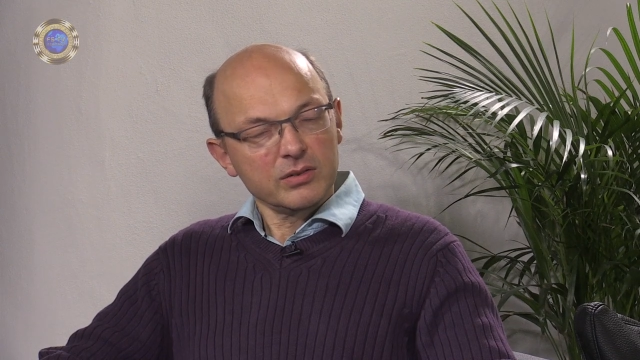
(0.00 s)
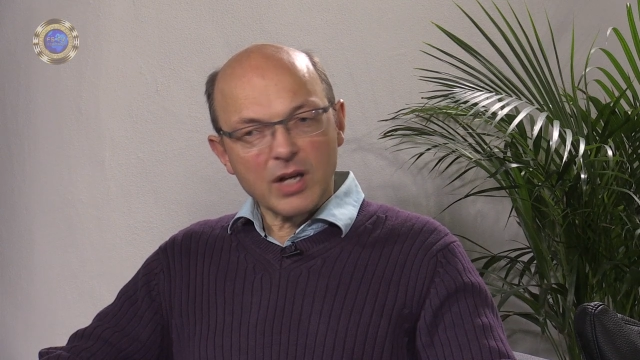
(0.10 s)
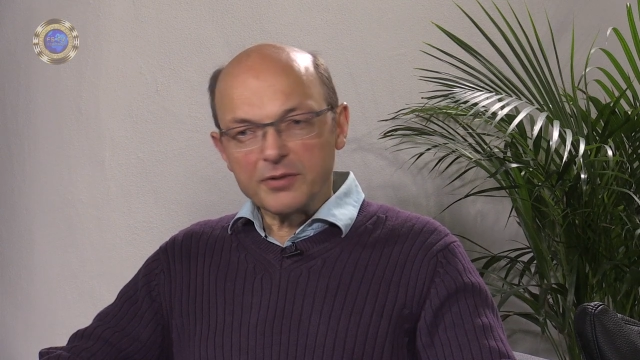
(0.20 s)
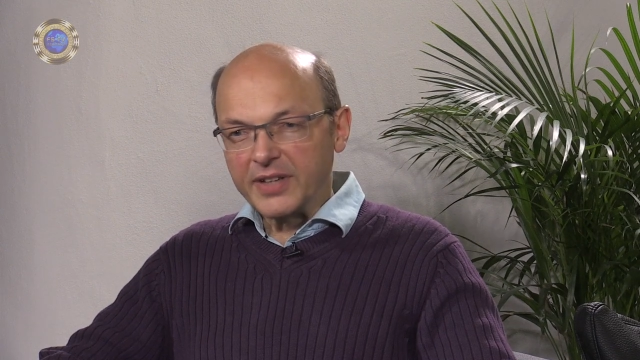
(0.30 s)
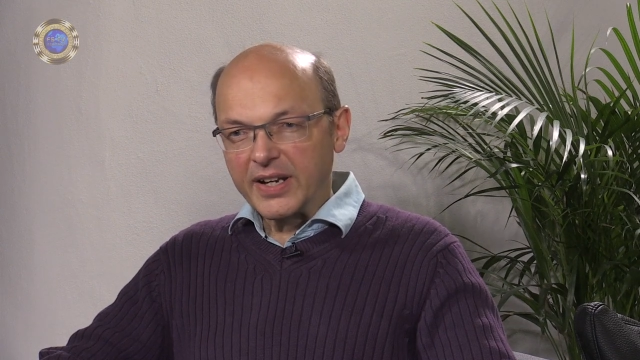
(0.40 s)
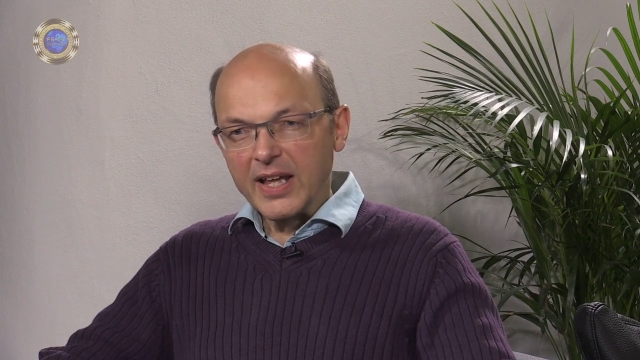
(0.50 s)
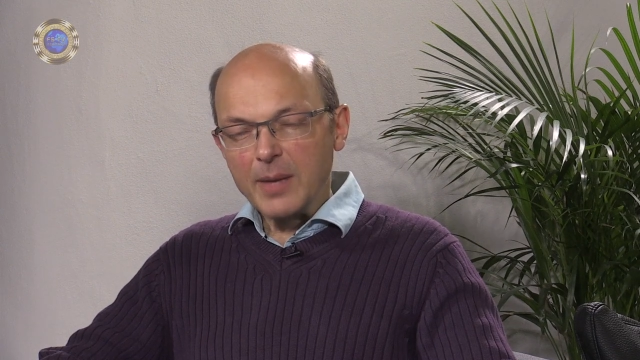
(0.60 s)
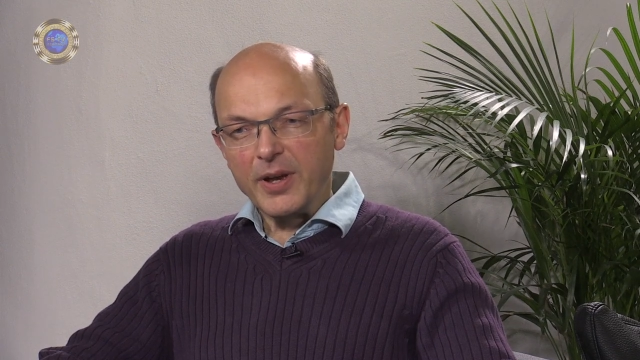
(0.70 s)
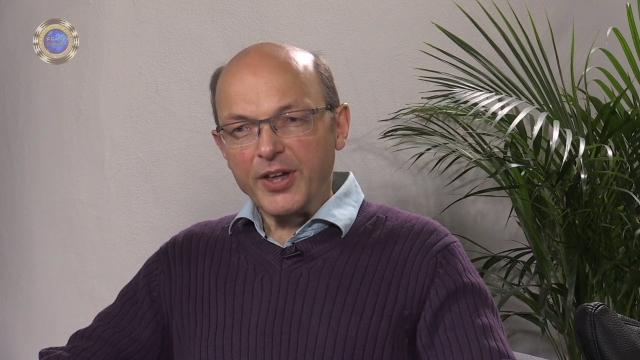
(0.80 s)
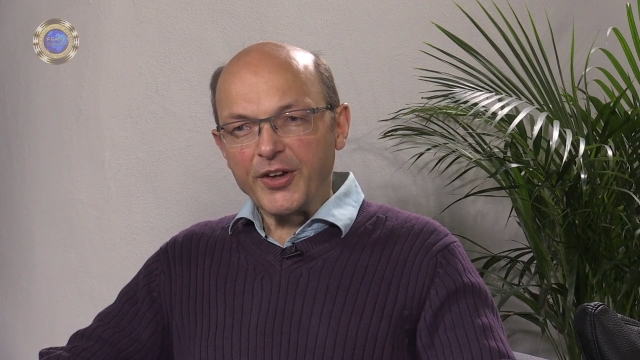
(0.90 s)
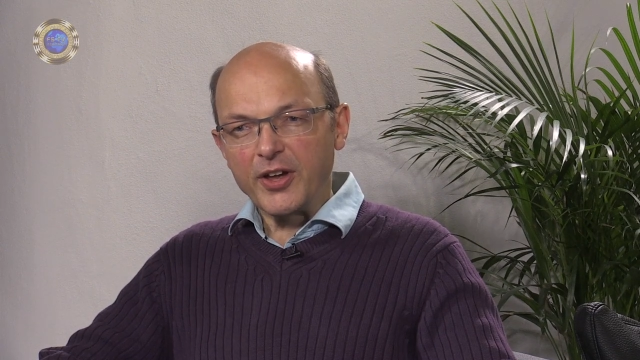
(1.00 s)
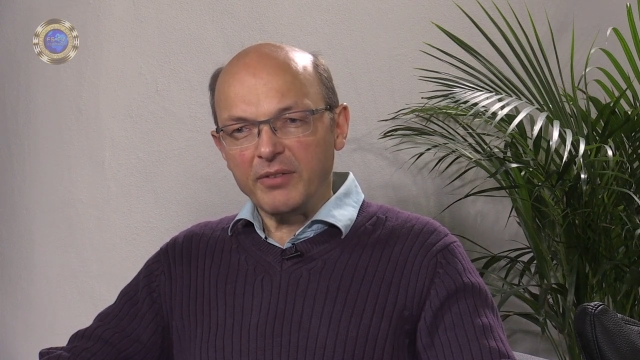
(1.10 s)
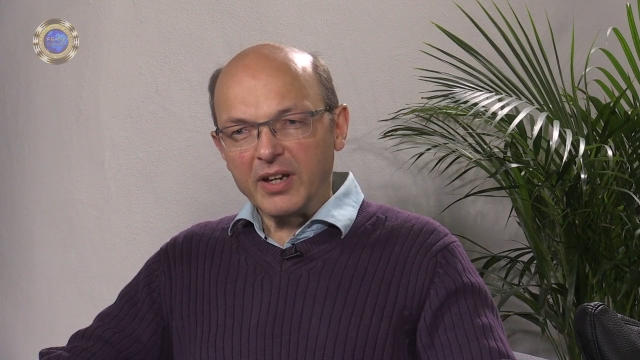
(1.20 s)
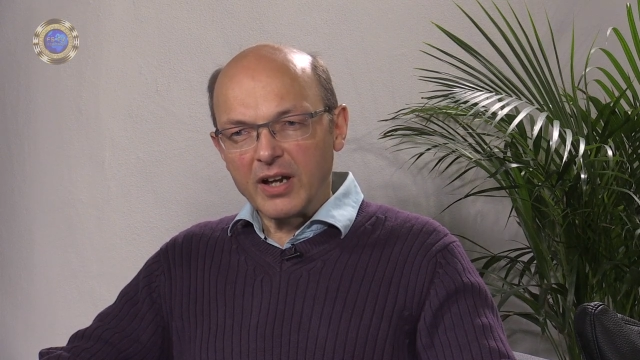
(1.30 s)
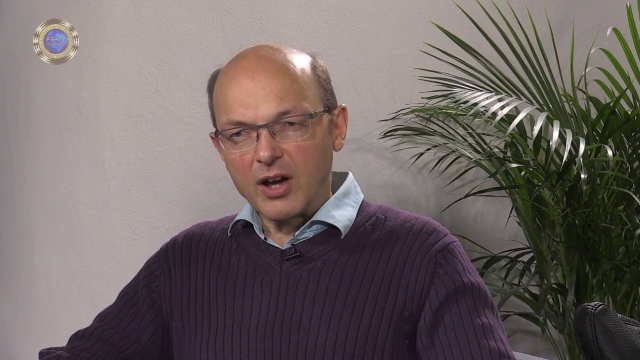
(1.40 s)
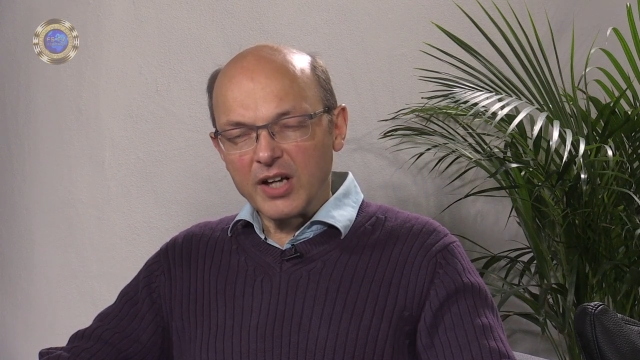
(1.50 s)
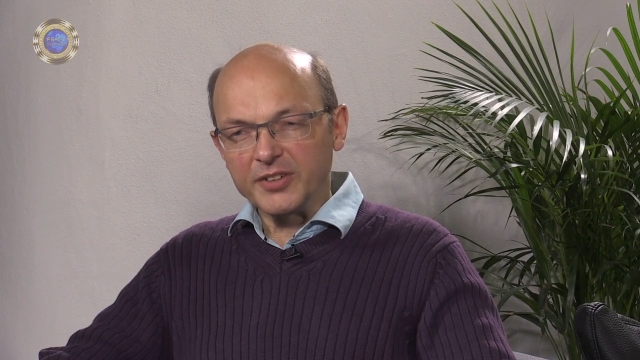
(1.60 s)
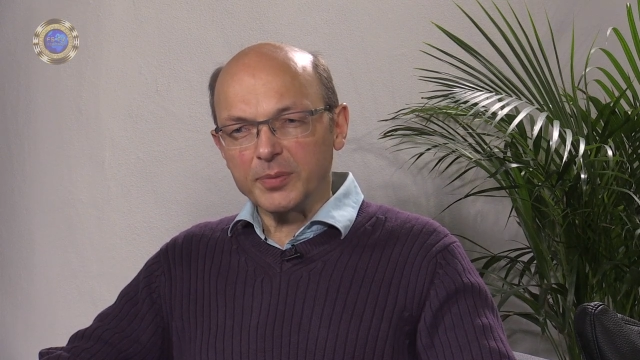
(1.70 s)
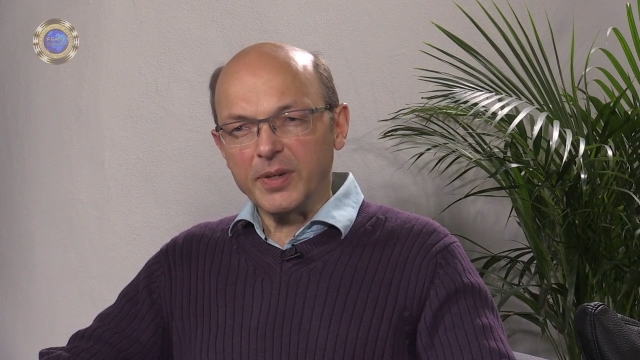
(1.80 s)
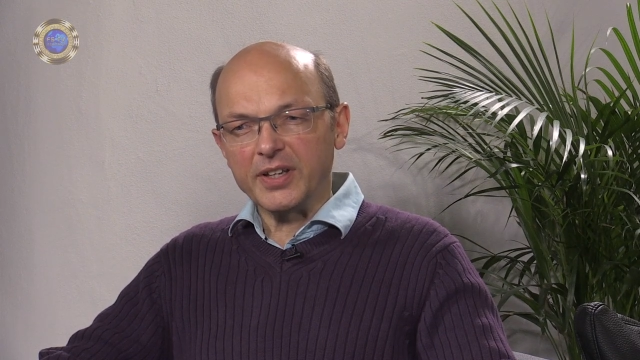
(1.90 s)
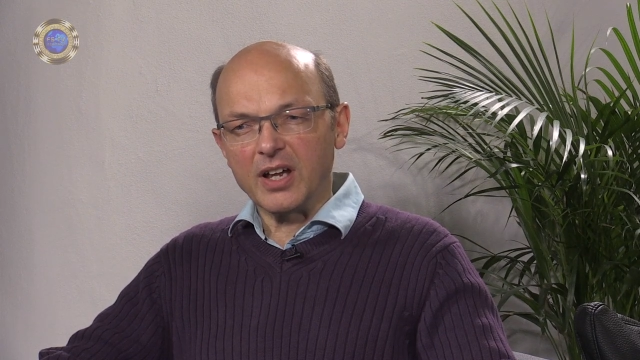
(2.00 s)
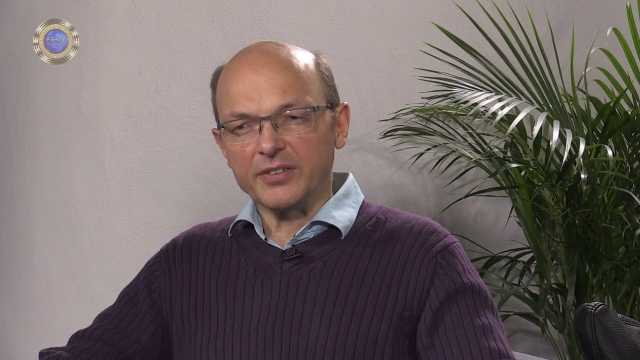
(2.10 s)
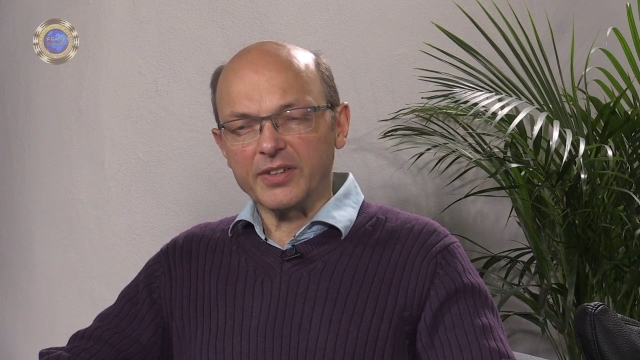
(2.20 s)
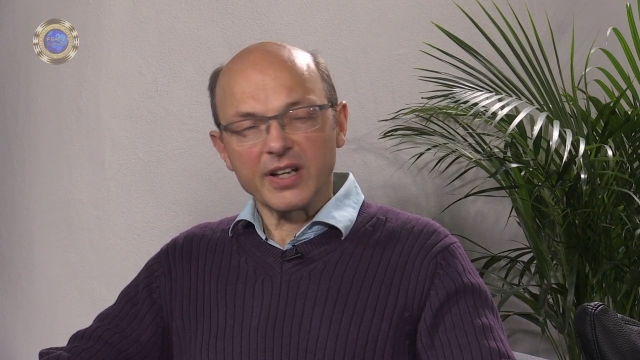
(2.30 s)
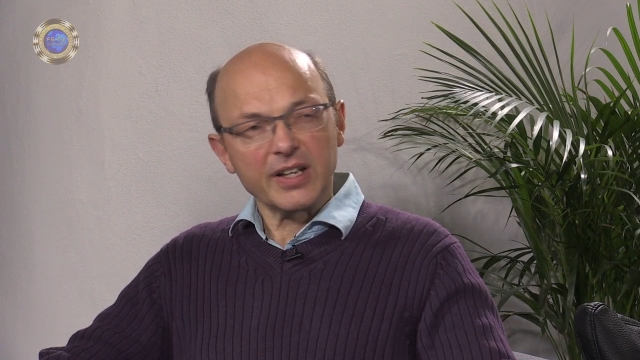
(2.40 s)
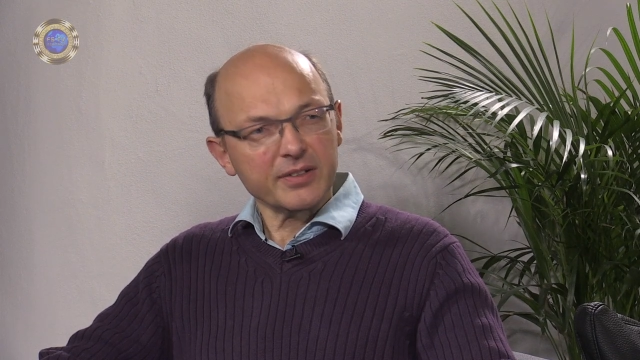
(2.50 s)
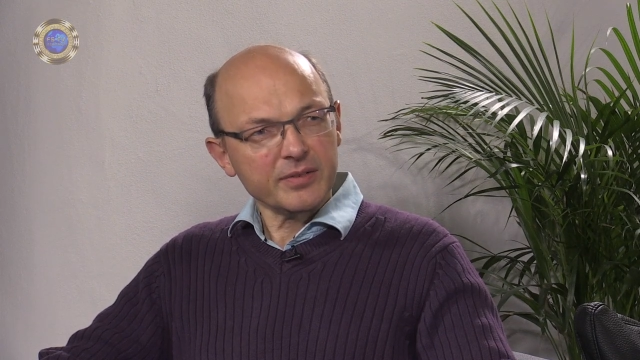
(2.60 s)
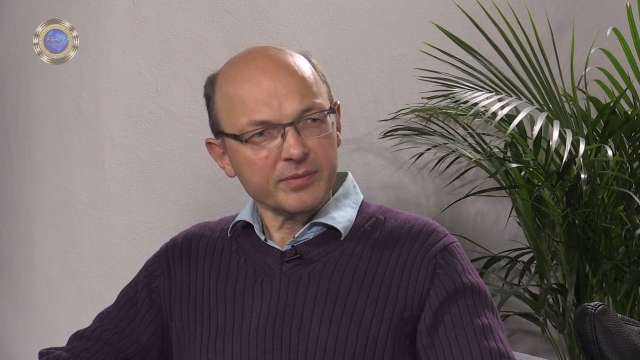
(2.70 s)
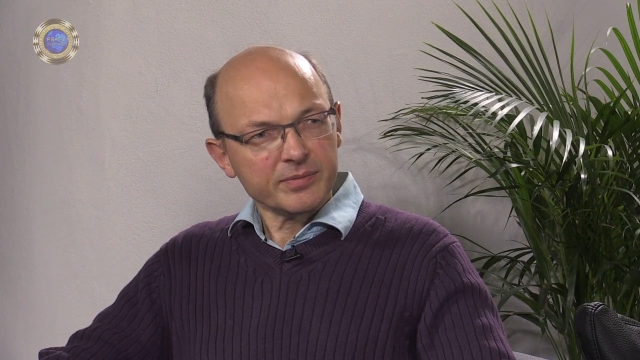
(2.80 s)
Und auf der Ebene können wir dann auch anders miteinander reden.